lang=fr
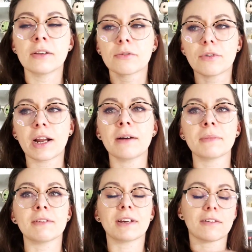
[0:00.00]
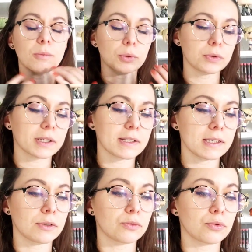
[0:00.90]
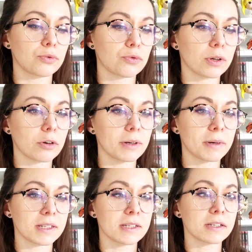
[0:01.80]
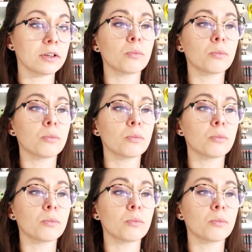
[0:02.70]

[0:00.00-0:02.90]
Donc voilà, mais il va y avoir beaucoup de critiques autour du choix de Robert Pattinson.